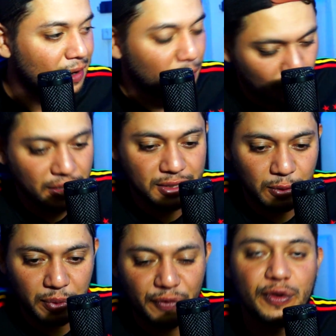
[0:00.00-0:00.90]
Por isso que eu
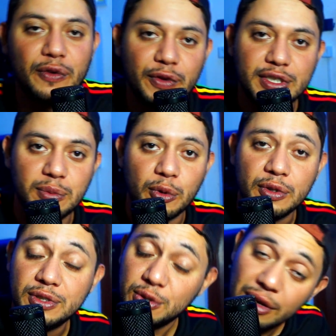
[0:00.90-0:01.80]
prefiro o Facebook.
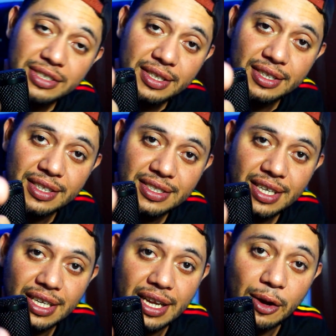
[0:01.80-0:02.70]
Se não é inscrito nesse
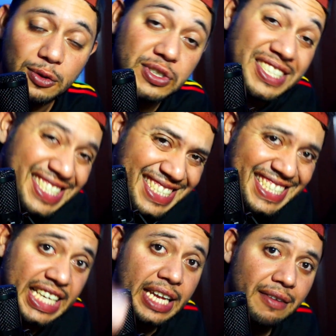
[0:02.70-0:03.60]
canal, se
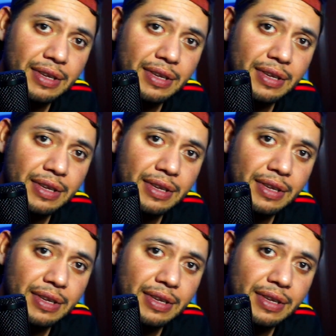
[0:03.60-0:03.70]
inscreva,